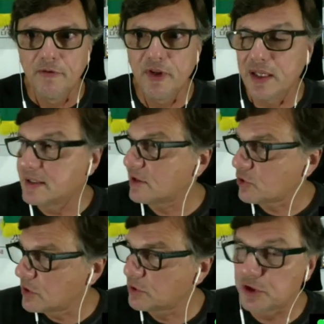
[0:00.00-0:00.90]

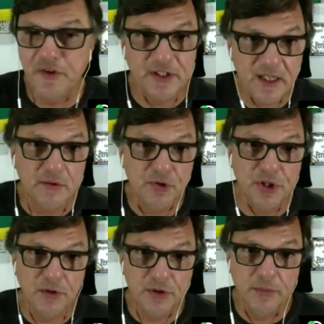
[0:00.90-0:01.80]
Finalizações do adversário do
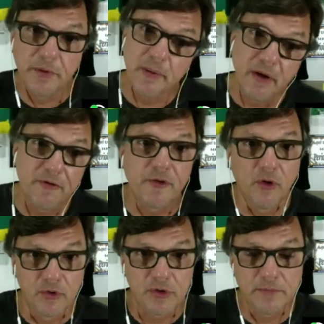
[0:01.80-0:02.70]
Chelsea, Plymouth,
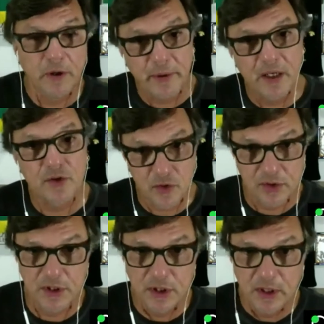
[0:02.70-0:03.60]
11. Palmeiras,
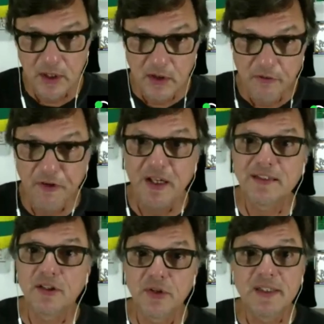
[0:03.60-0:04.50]
11.
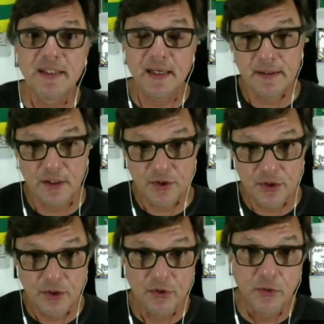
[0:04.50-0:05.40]
Finalizações
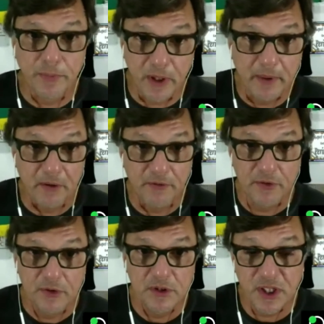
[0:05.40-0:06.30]
certas do Plymouth,
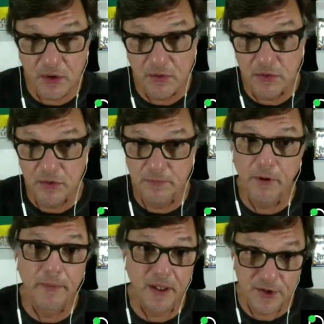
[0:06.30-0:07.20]
5. Do
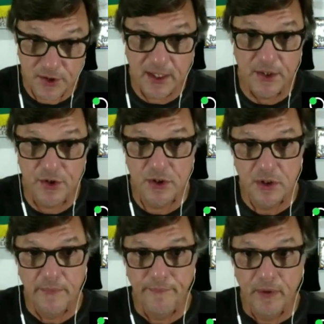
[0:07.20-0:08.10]
Palmeiras, 3.
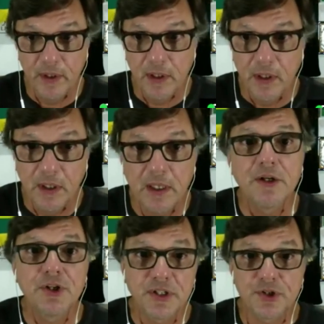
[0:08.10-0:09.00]

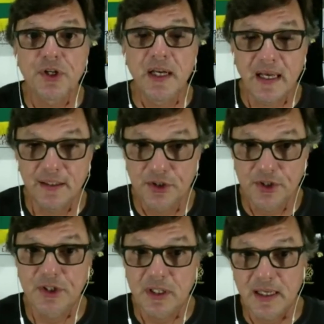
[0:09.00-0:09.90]
Grandes chances criadas,
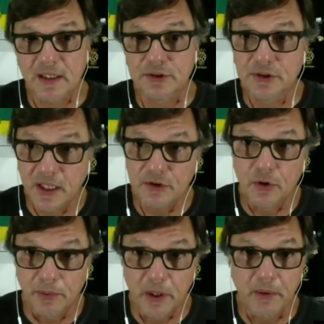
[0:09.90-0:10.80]
chances claras, 3
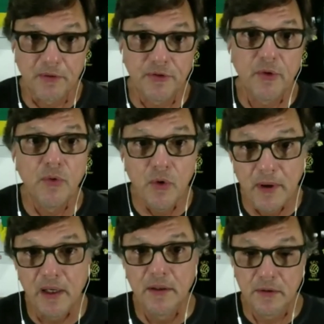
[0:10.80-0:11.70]
do Plymouth,
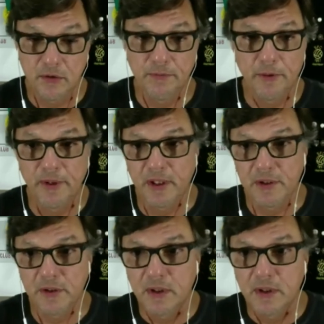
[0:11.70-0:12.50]
1 do Palmeiras